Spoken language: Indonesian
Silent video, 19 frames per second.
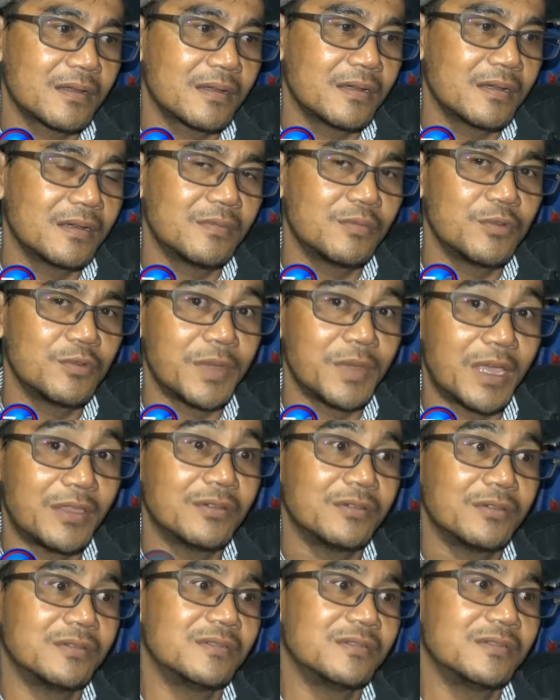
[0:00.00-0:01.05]
Ke Bumi
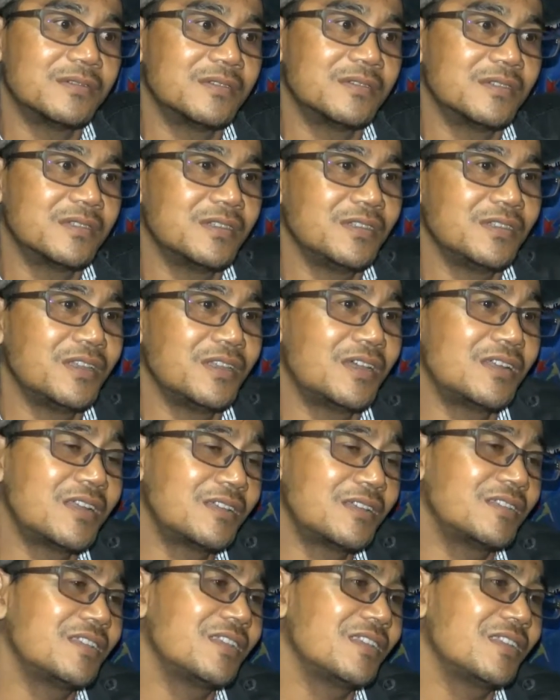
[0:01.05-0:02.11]
Ayu? Hmm. Ya
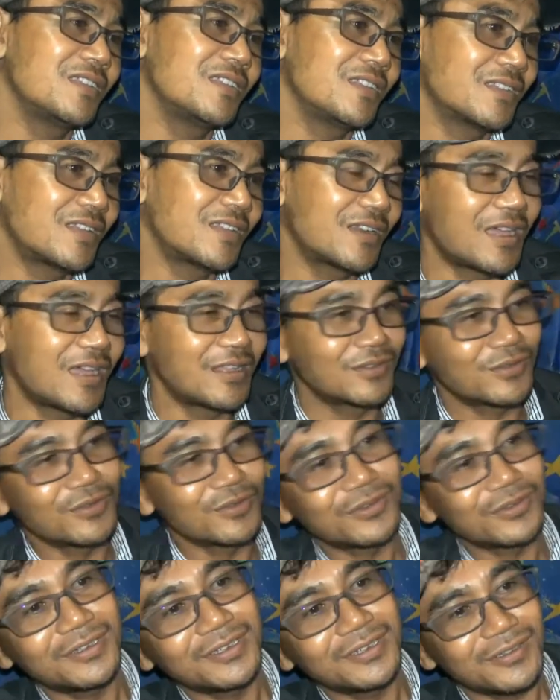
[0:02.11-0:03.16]
nanti
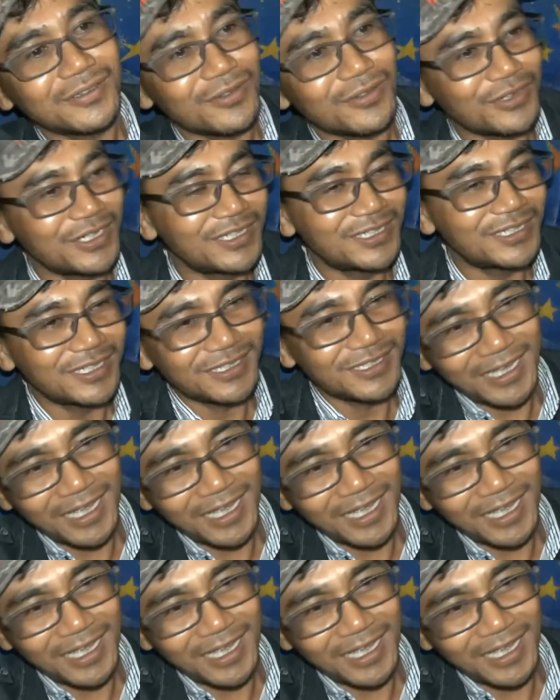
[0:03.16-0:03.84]
tergantung kondisi